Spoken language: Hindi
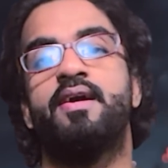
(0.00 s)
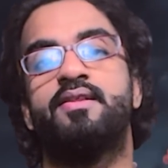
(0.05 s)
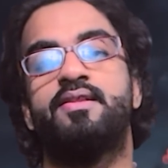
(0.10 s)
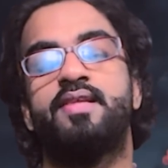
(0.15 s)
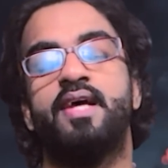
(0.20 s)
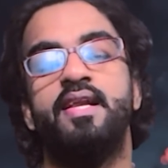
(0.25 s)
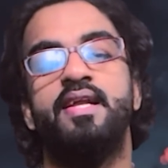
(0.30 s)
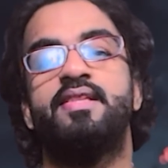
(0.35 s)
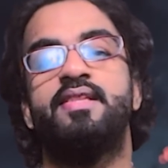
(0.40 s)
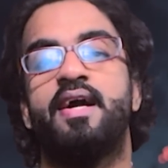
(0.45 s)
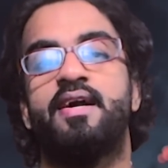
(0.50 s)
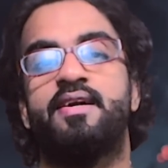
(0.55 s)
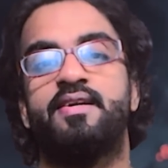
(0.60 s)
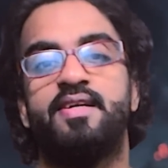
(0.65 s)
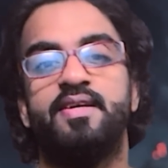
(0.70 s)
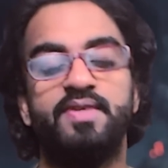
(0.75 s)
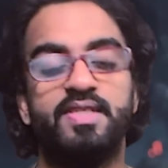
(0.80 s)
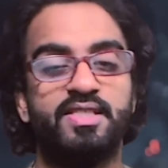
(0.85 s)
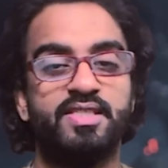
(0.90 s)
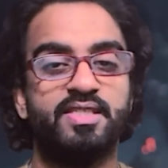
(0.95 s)
एक दलित
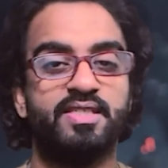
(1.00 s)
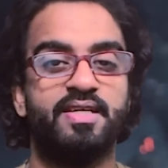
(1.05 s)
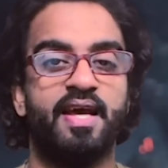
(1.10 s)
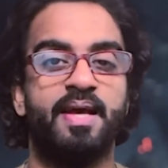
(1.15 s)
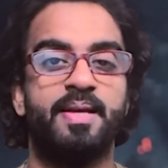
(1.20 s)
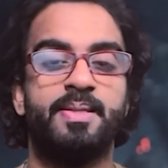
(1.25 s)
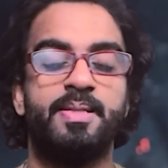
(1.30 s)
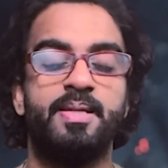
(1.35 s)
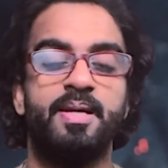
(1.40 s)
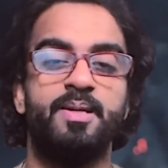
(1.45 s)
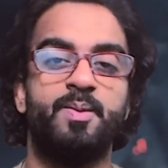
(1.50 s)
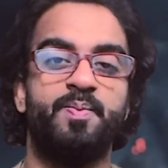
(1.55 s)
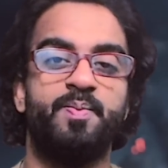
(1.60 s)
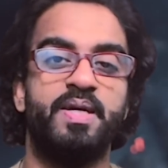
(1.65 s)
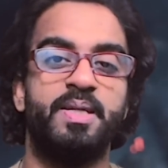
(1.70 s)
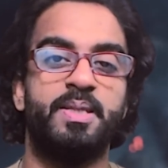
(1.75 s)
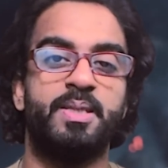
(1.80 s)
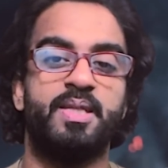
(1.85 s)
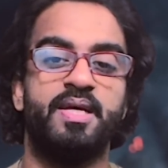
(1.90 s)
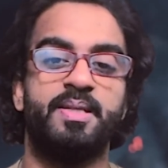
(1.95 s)
एक्टिविस्ट कैसे
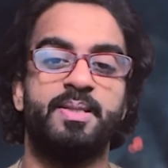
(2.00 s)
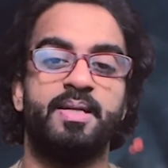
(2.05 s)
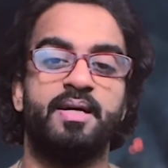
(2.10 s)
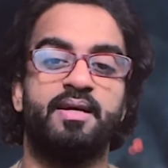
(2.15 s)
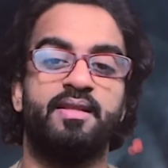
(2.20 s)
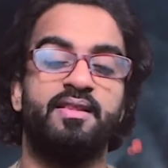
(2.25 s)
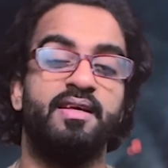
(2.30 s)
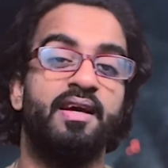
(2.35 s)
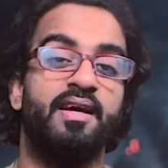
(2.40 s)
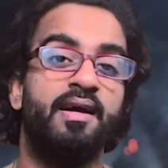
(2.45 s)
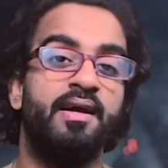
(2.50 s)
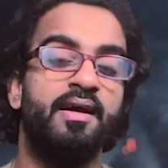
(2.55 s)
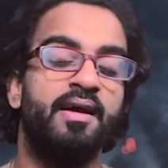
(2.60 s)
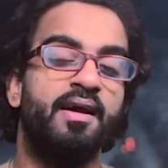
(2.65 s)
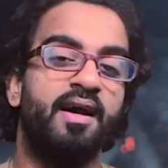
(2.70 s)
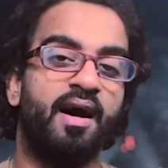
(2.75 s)
स्पीच दे सकती है